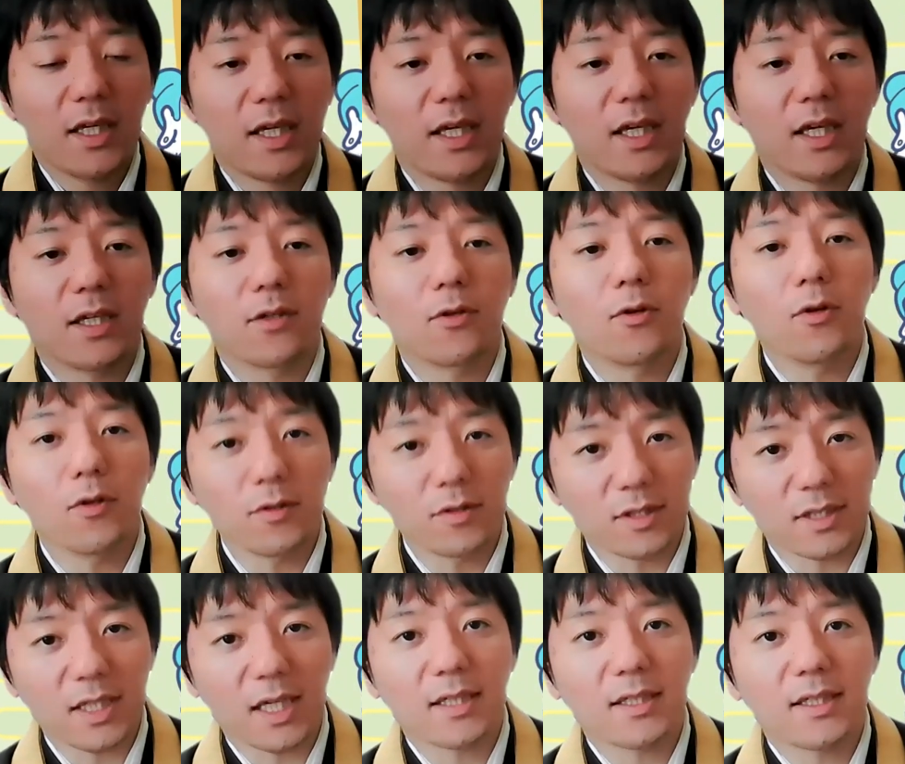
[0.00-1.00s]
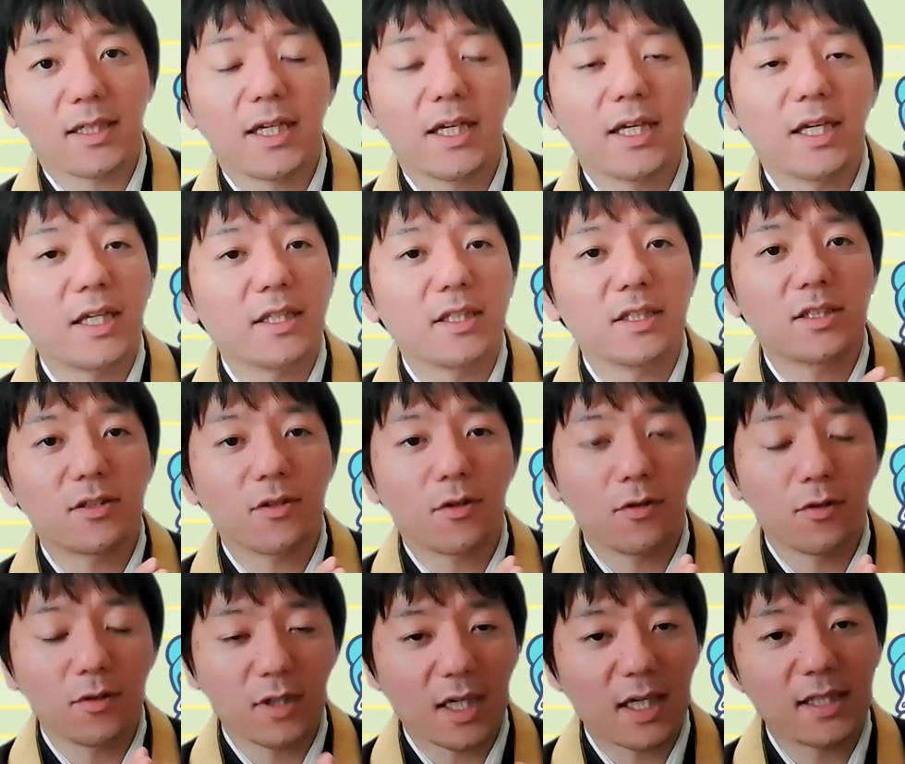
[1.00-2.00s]
えご本山、え西
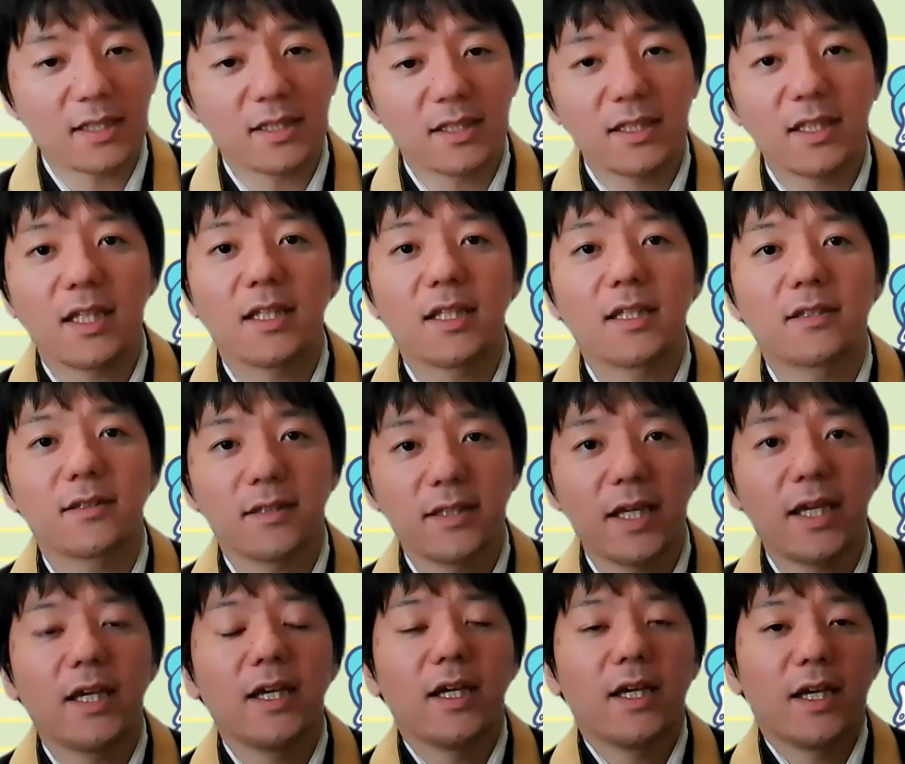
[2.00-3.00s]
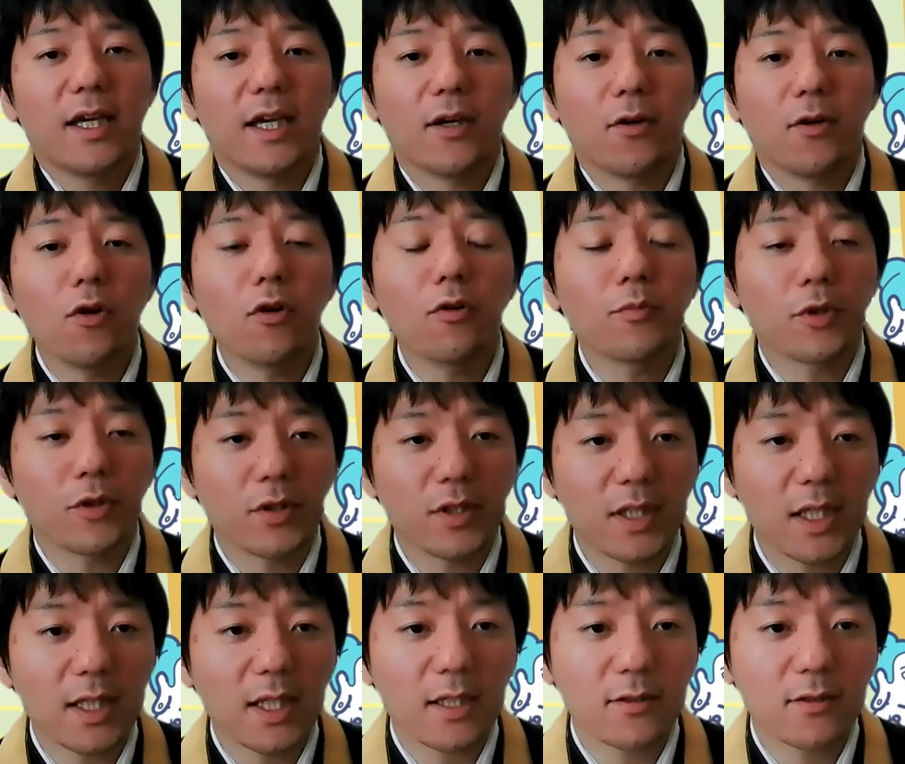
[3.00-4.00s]
本願寺でですね、えー、法名を
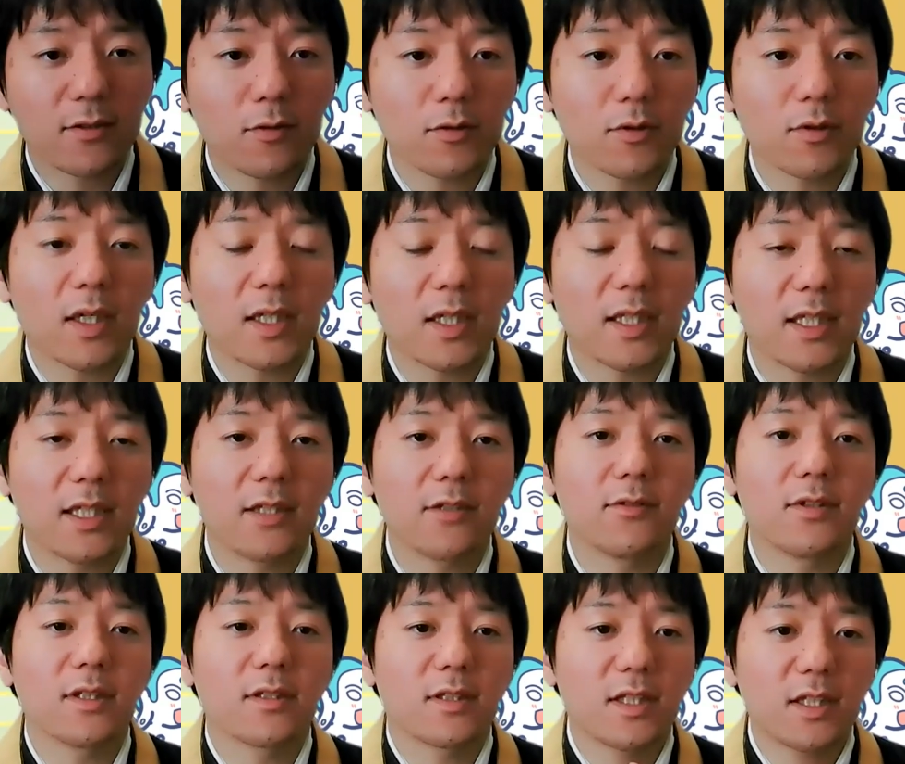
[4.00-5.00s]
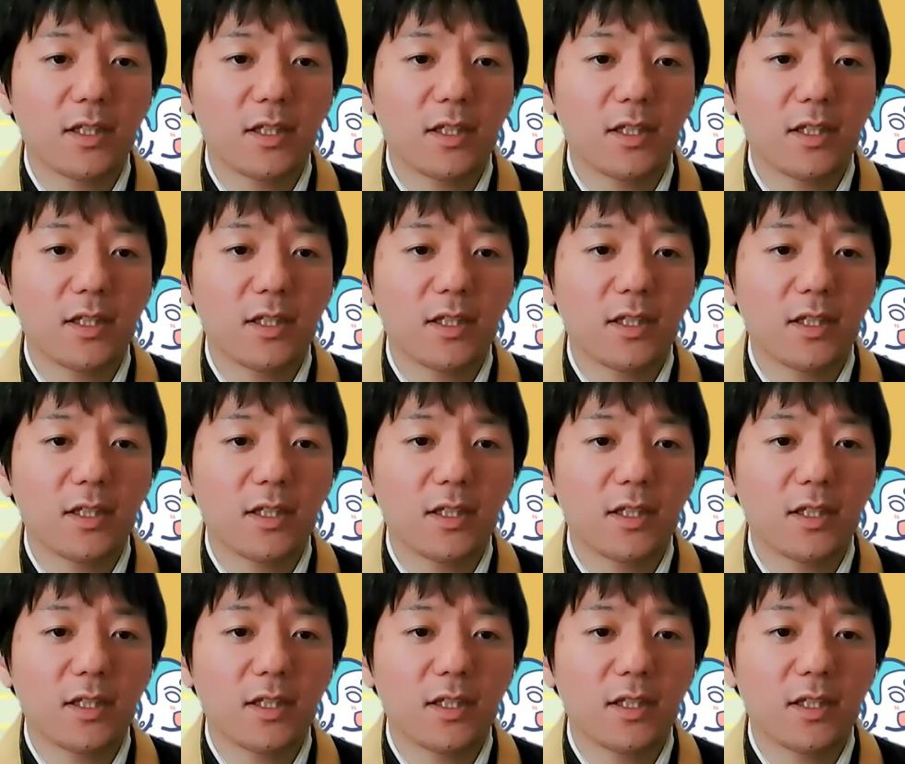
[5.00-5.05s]
いただくことができるんです。